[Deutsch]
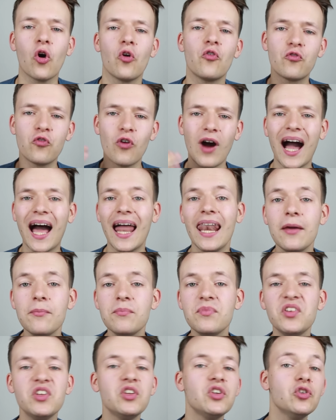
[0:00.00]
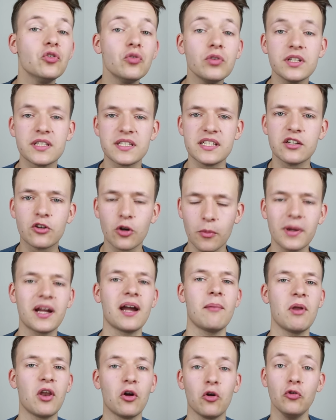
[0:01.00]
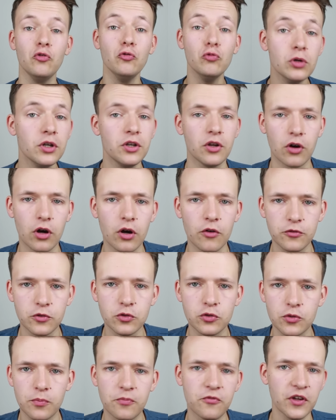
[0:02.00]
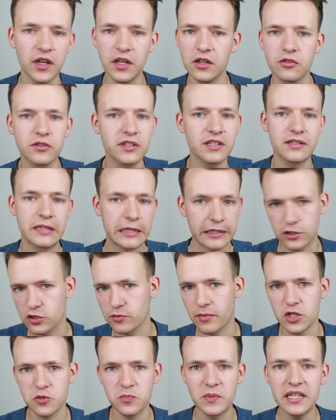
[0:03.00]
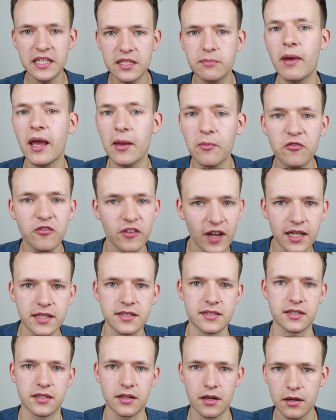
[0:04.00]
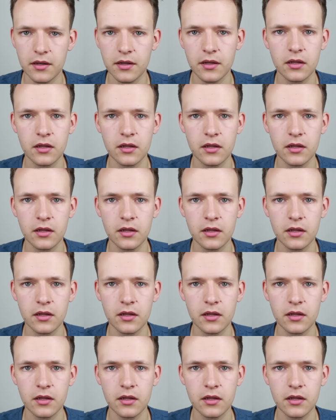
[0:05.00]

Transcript: und vor allem die junge Zielgruppe kann man auch nur noch auf YouTube finden und zum Beispiel nicht mehr im Fernsehen.